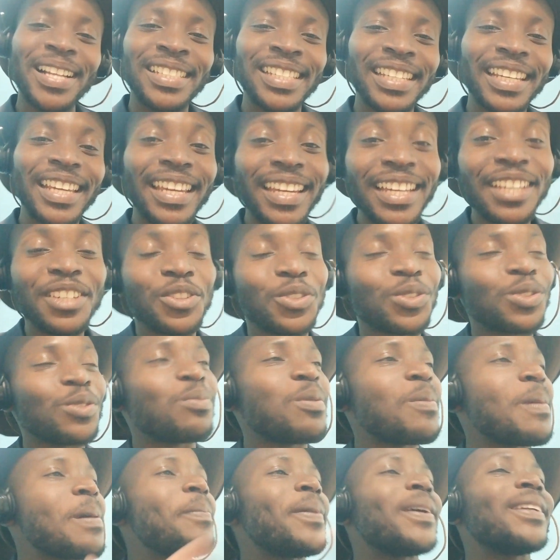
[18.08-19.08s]
match Et
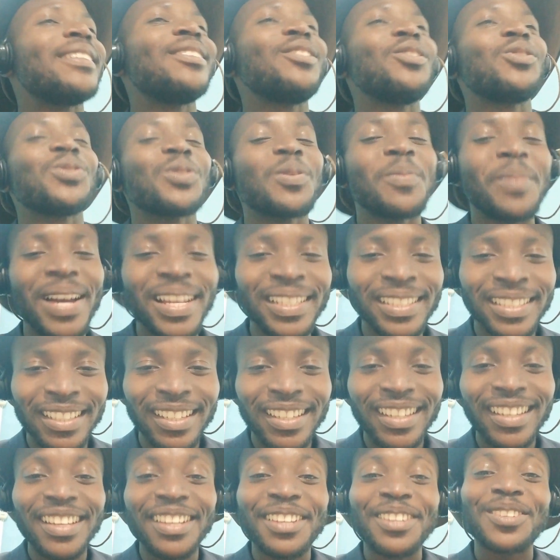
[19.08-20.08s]
je ne peux pas parler de ce
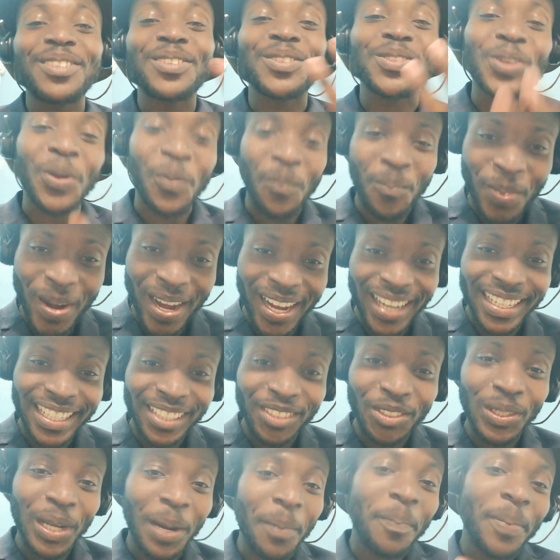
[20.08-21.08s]
match sans
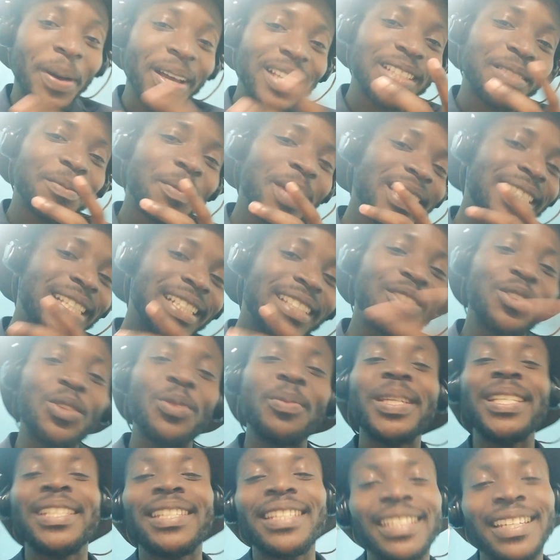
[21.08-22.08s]
parler de la passe magique
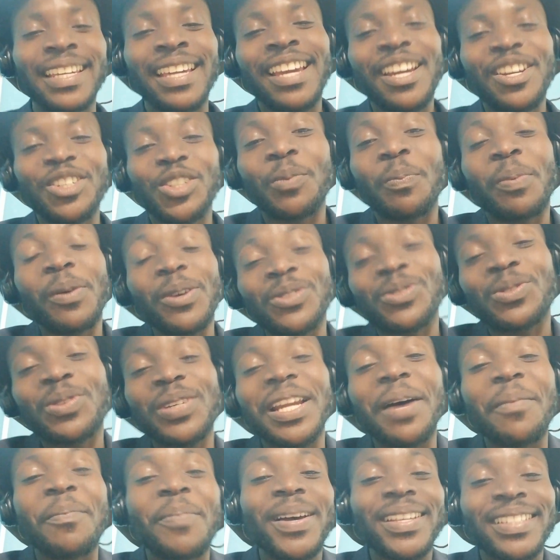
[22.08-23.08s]
de Messi. Je pense
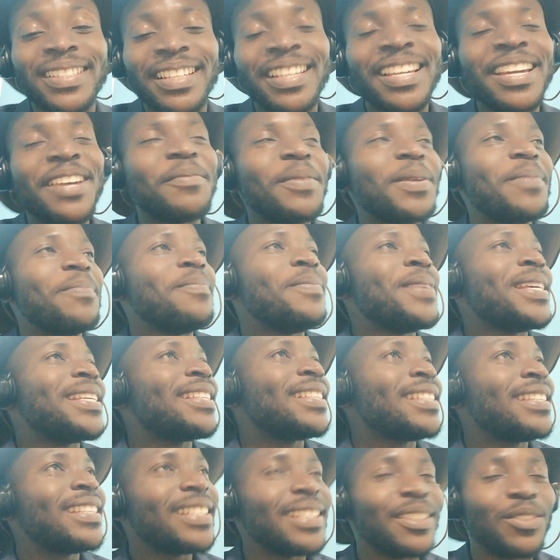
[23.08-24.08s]
que la passe, mais
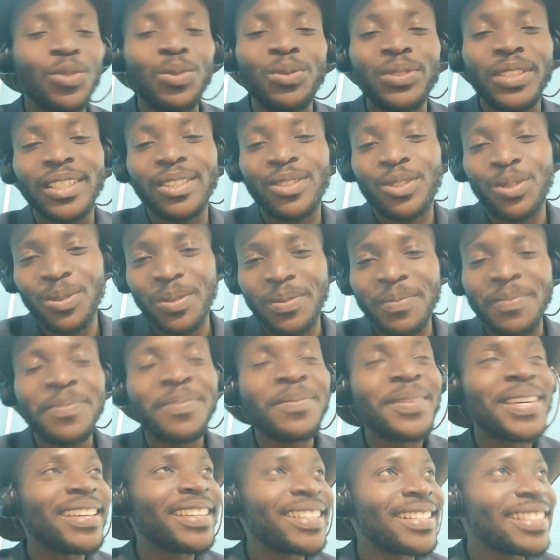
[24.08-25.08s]
Messi, d'où viens-tu
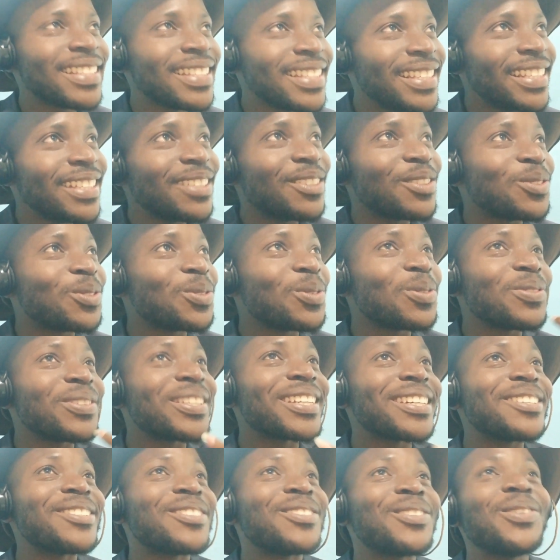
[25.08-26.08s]
Messi, d'où
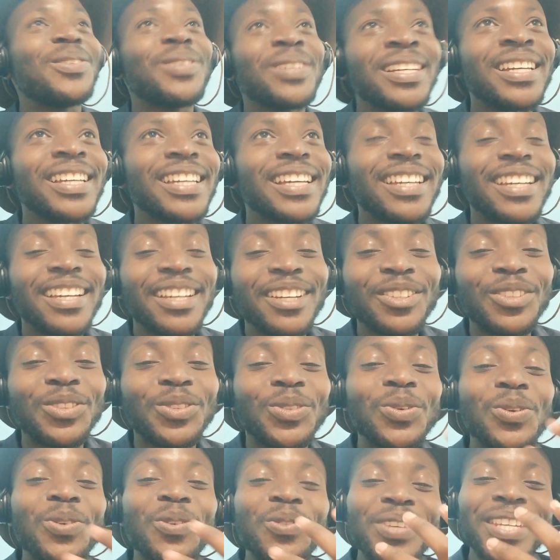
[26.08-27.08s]
viens-tu
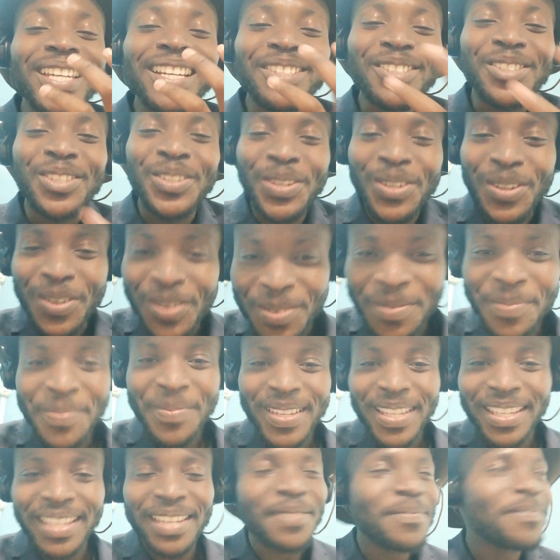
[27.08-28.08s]
D'où viens-tu
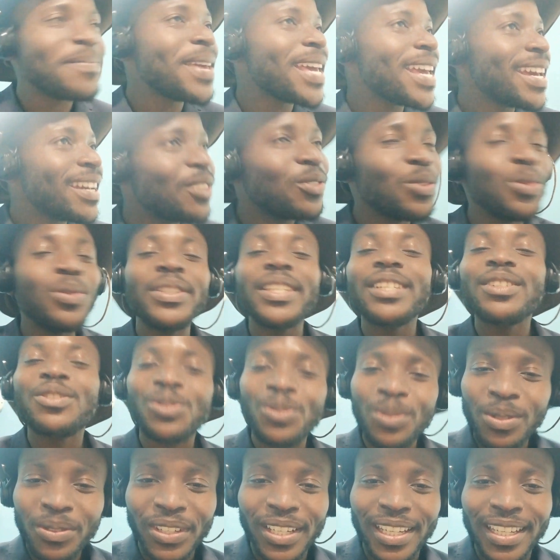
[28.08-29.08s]
Mec, d'où
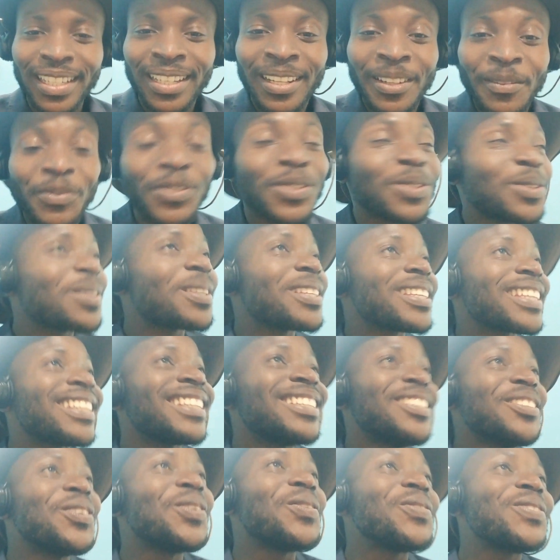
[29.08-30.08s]
viens-tu
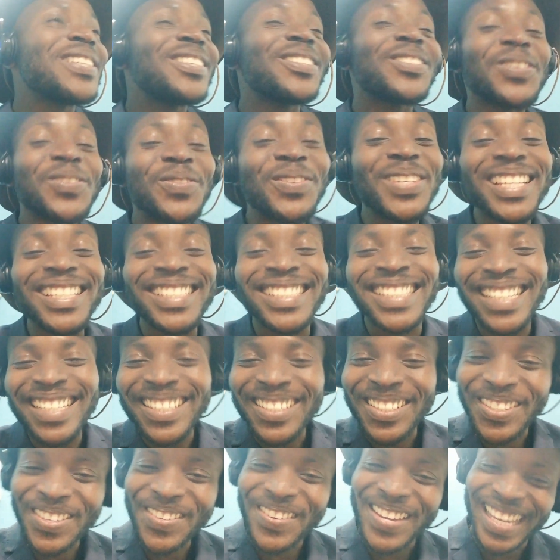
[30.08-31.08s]
D'où
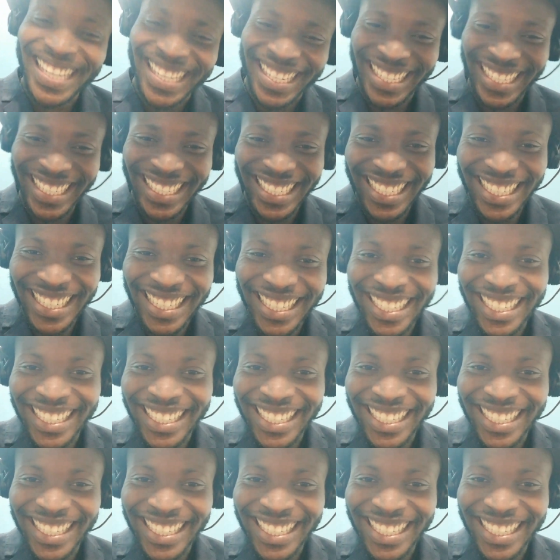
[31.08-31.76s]
viens-tu ce mec